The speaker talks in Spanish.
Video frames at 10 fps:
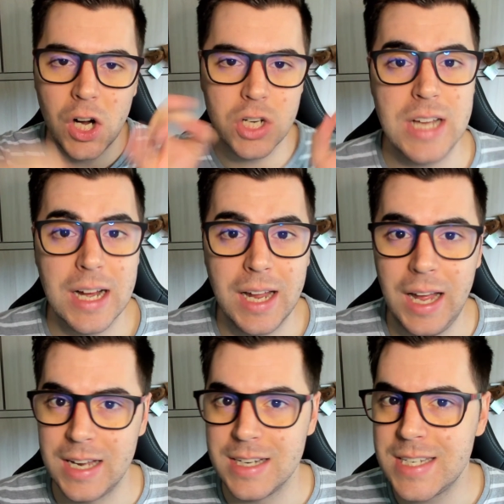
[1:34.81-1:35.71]
O sea
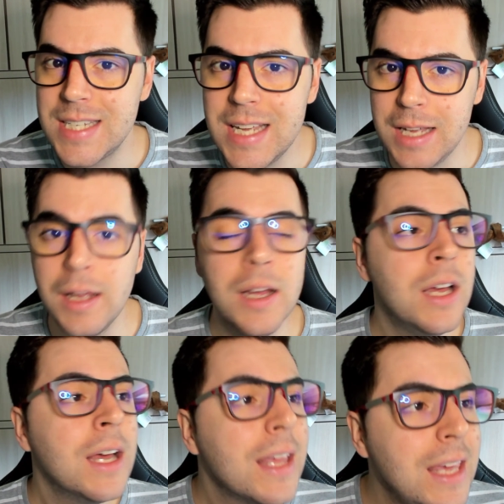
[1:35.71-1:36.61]
que si
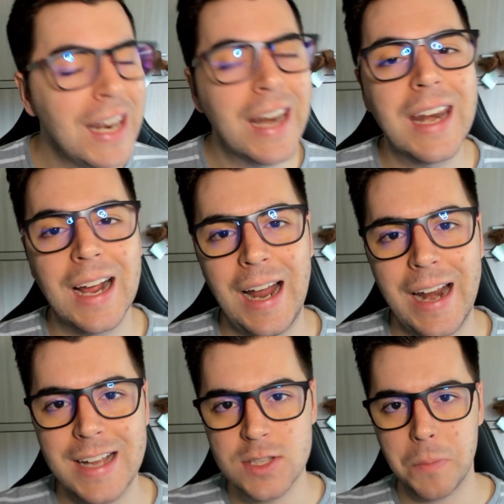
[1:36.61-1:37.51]
quieres regalar
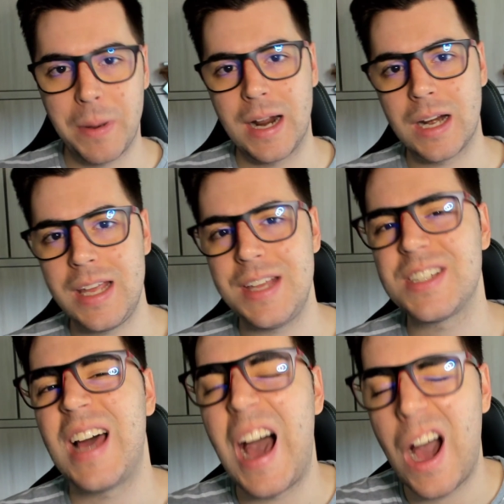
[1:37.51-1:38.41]
esto para
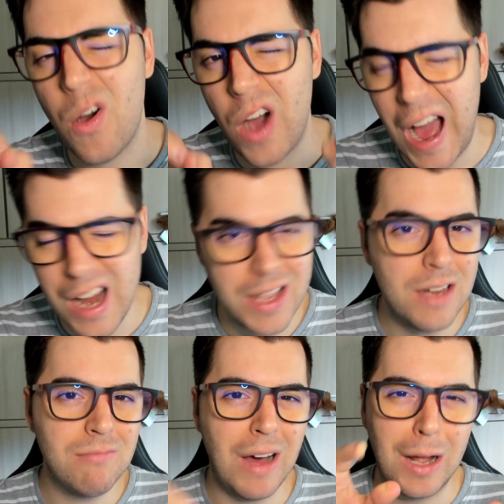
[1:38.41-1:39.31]
Reyes a
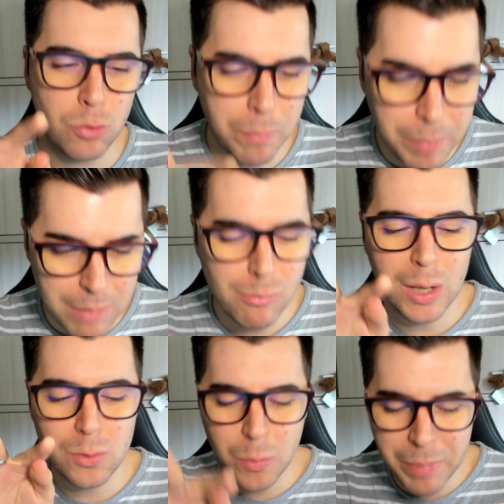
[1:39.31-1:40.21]
alguien, a tu primo,
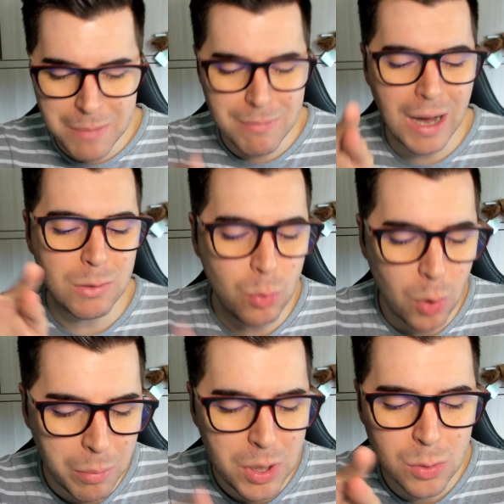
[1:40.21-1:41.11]
a tu prima, a tu
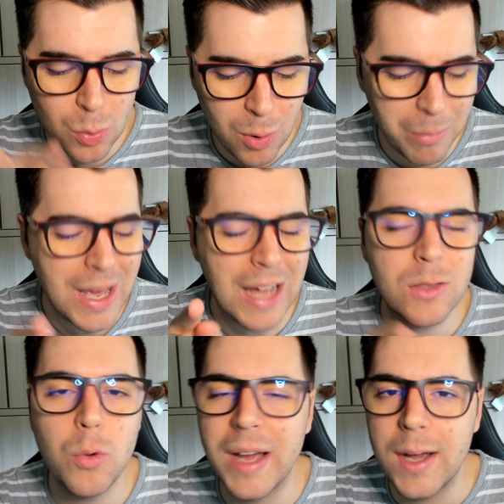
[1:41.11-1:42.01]
novio, a tu novia, a
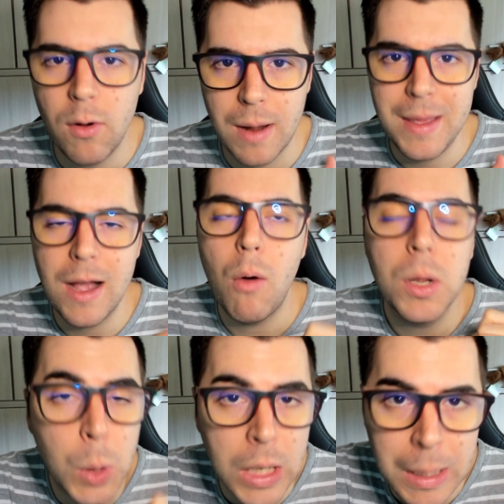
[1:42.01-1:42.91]
tu mejor amiga o a
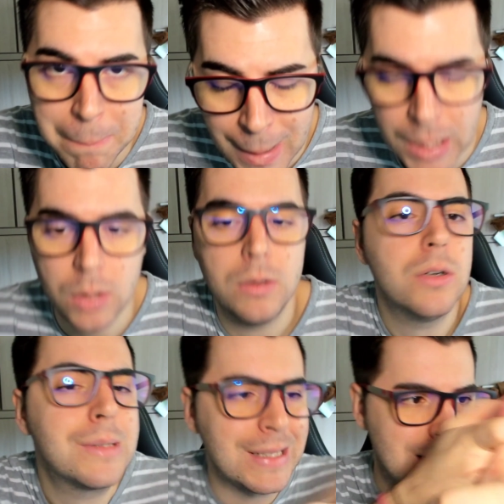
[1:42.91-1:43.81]
tu hermano,
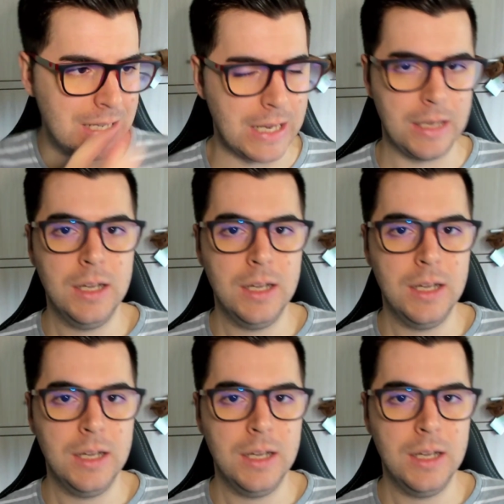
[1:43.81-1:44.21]
yo qué sé,